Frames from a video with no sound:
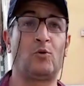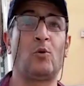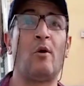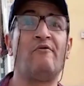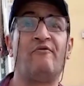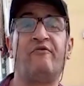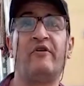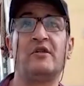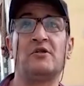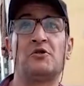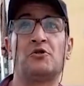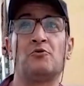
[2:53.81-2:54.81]

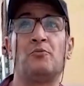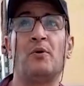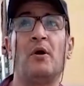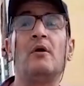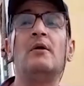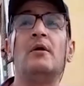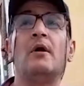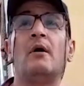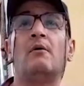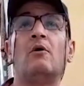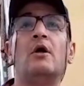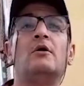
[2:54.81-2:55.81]
توفت
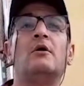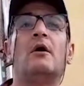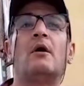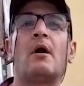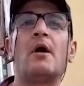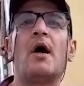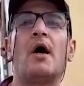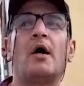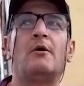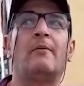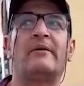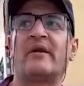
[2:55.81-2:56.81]
الصبحيه وهي رايحه
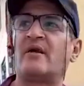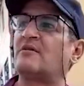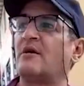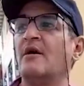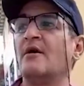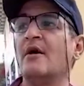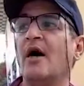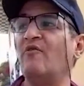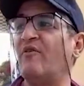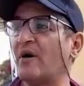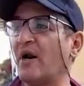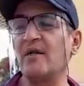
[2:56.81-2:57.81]
على المدرسه
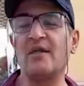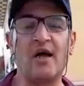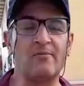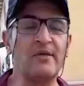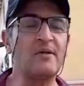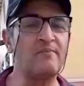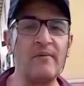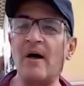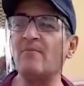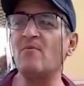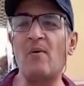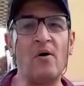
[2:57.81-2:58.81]
الفجر عند حماده
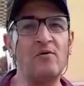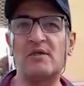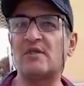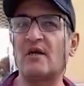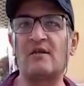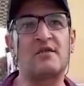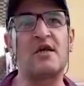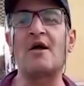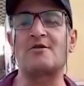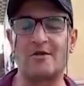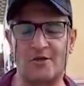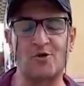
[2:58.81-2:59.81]
ابنها بيبقى حوالي الساعه 9
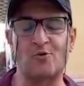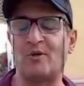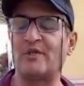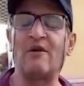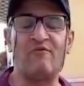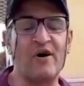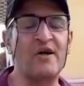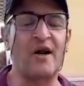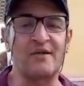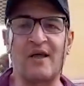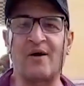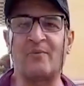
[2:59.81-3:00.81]
10 الصبح ده الفجر
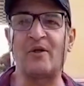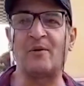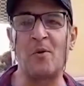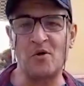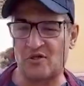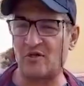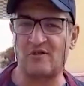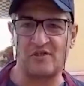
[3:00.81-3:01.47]
عند حماده ما انا